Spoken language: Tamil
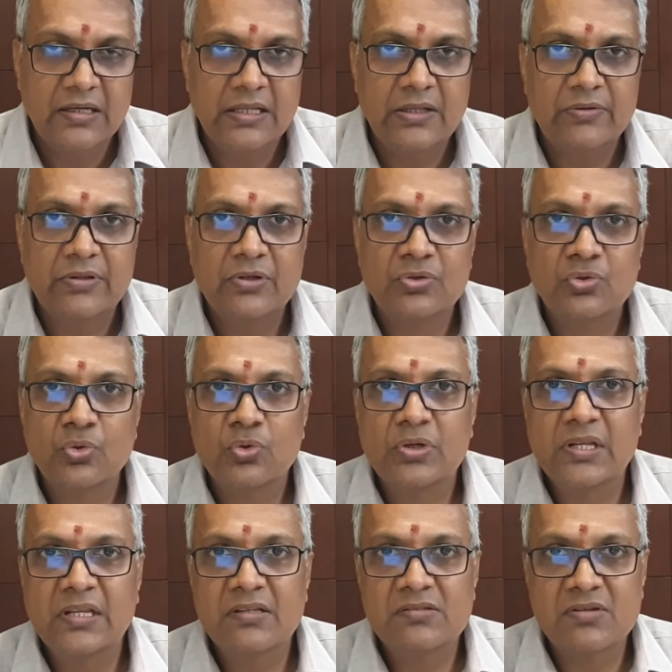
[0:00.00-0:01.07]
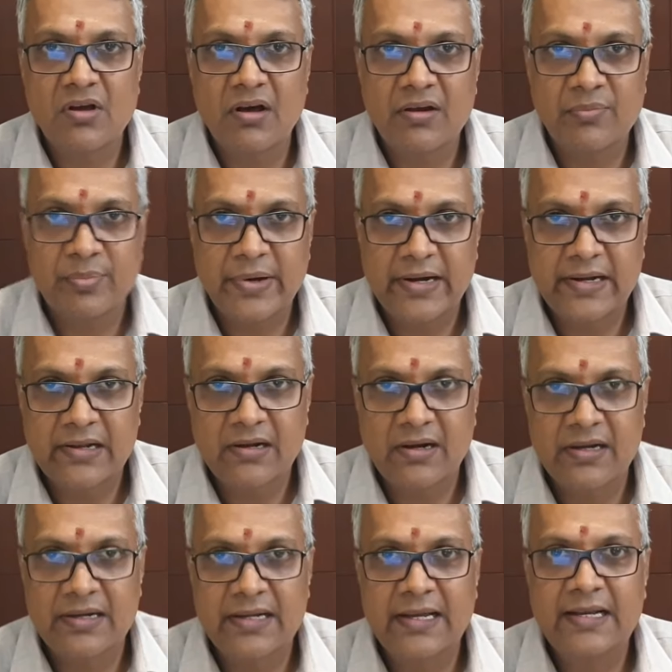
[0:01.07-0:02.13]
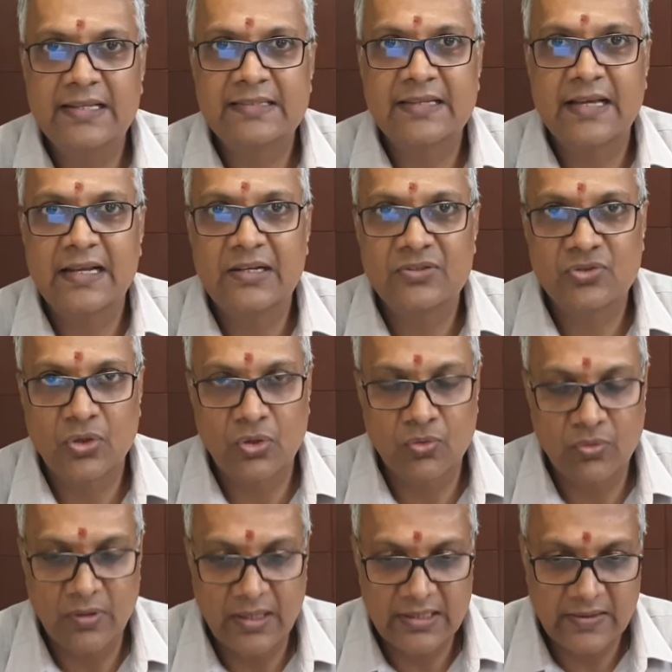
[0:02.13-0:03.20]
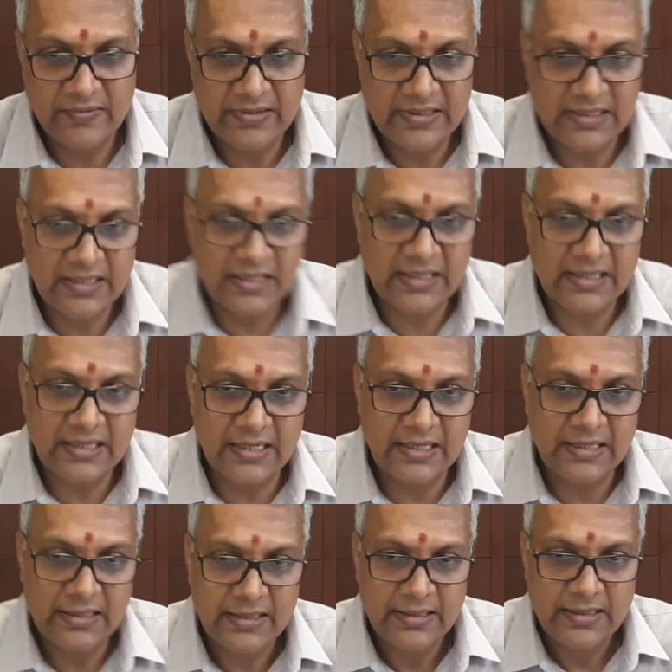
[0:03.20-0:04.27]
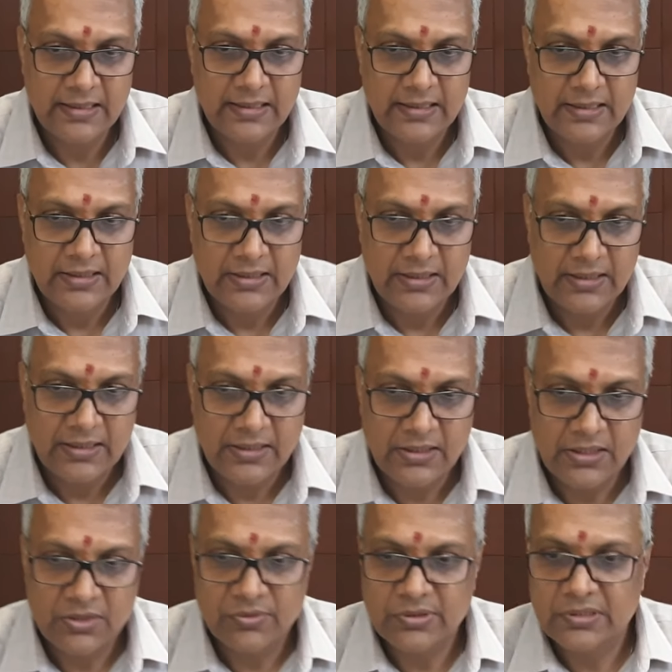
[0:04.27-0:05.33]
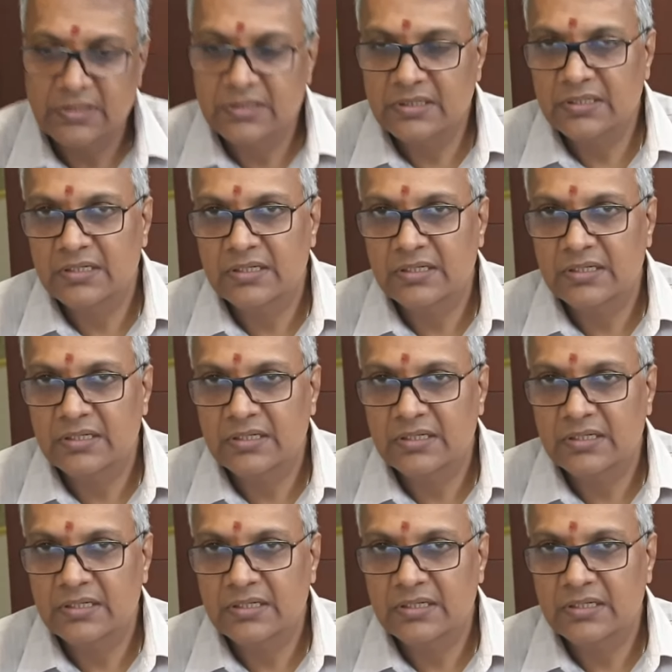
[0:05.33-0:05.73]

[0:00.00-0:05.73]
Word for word: இது வந்து ஷூட்டிங் ஸ்டார் பேட்டர்னான டெய்லி ஸ்கேல்னு சொல்லுவோம் அதாவது என்னன்னாக்க இது வந்து